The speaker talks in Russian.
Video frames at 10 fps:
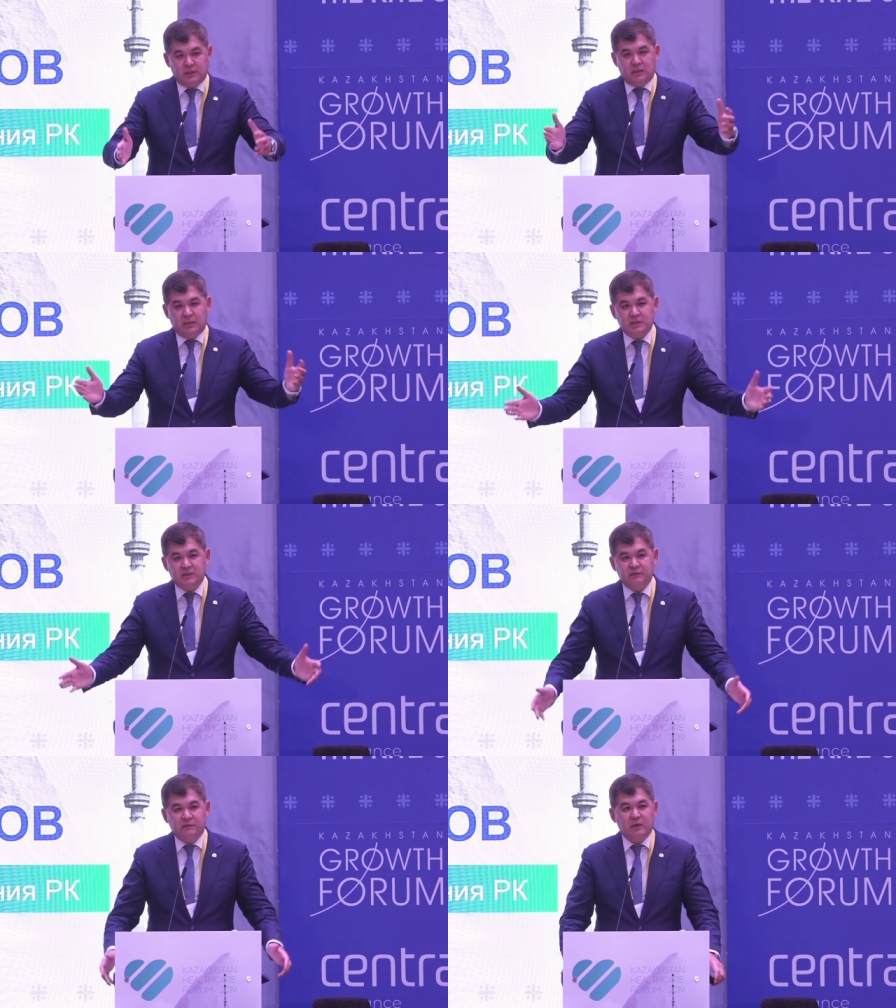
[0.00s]

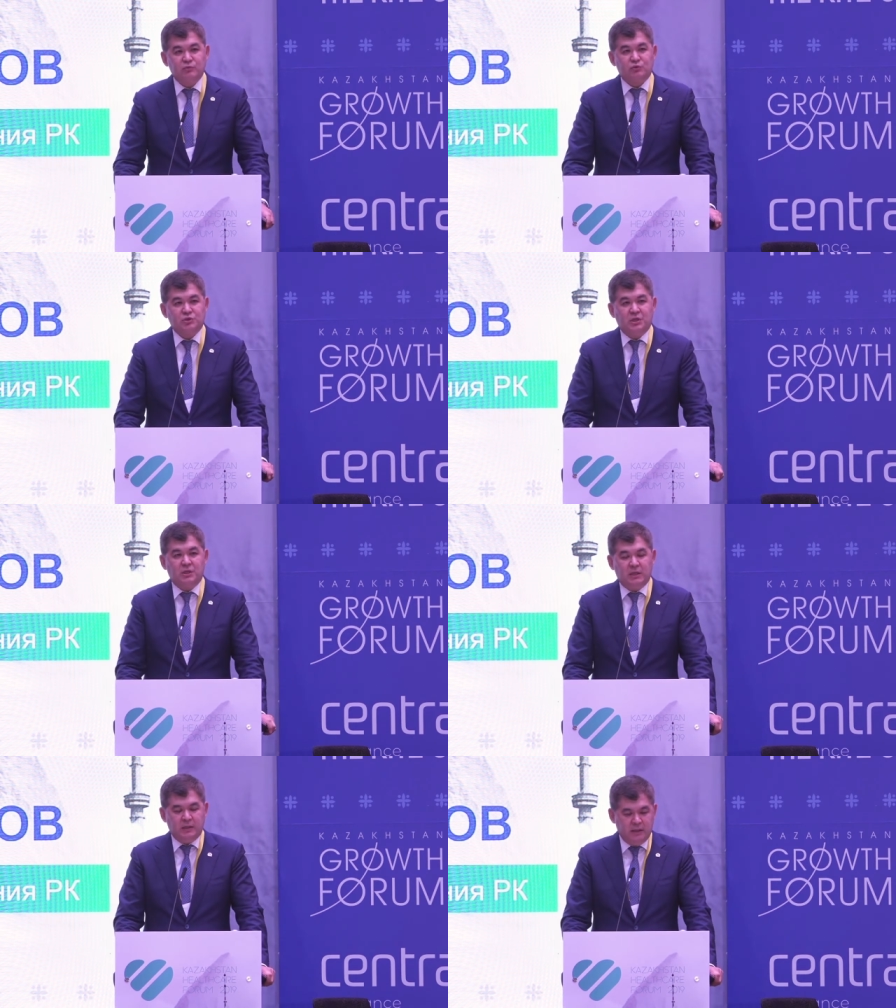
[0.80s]
активного
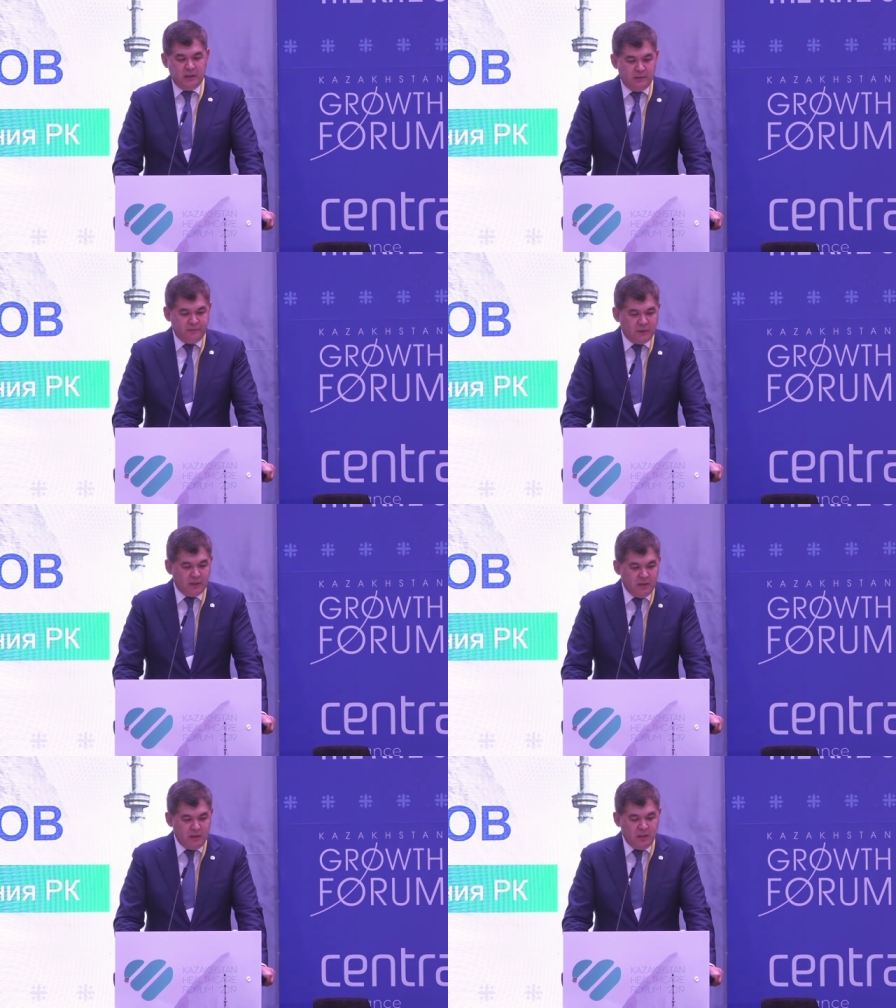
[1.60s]
обсуждения
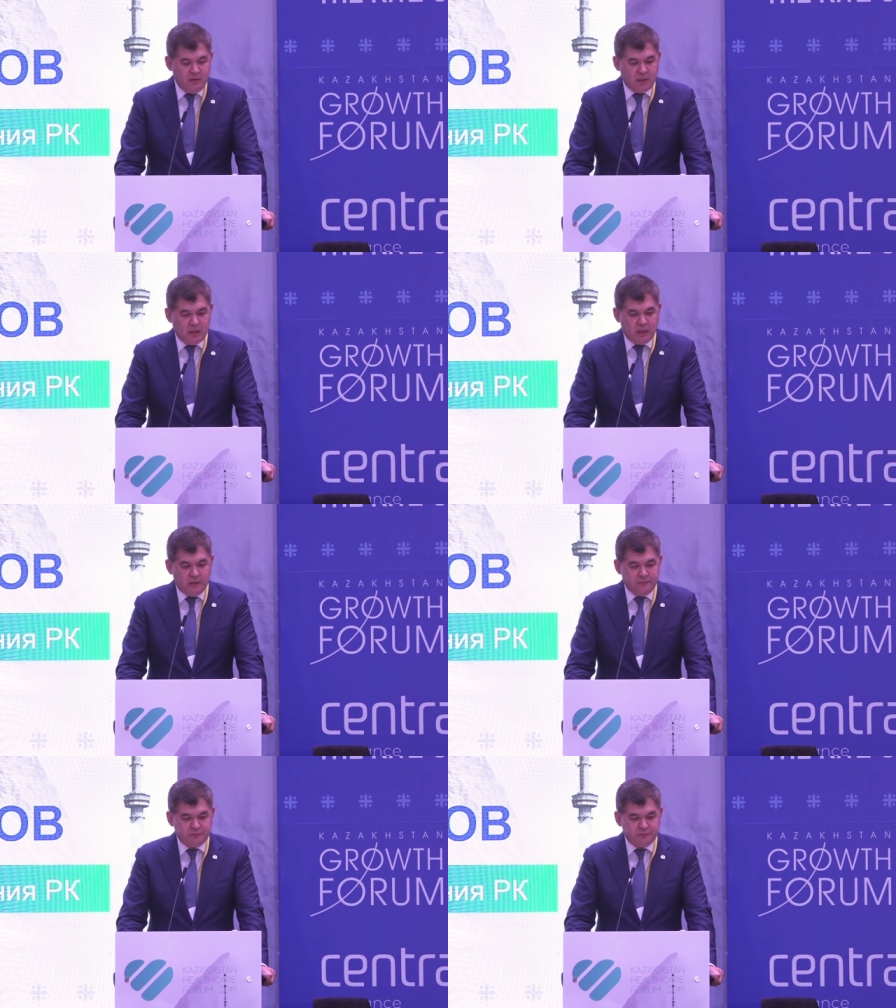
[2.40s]
и э,